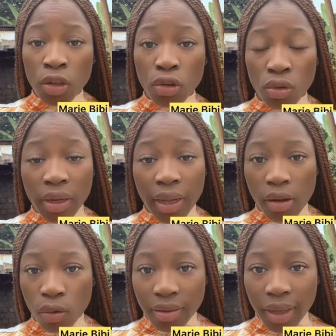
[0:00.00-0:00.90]
de donner des
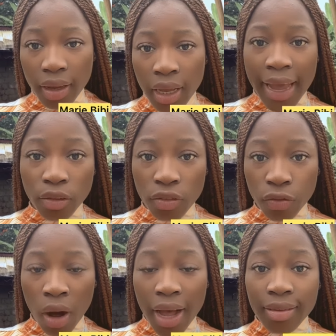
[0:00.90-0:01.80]
conseils et de
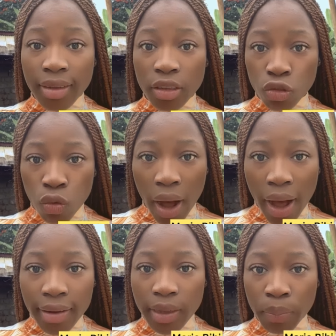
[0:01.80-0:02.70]
fois, ses
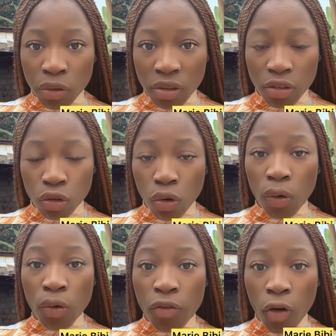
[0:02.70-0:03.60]
choix, ses
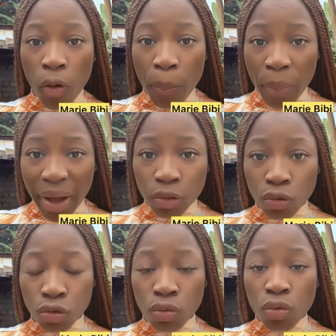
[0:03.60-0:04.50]
positions ne font pas
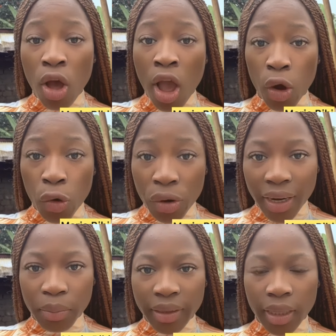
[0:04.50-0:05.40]
toujours
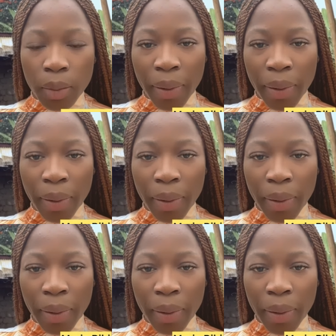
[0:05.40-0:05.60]
l'unanimité.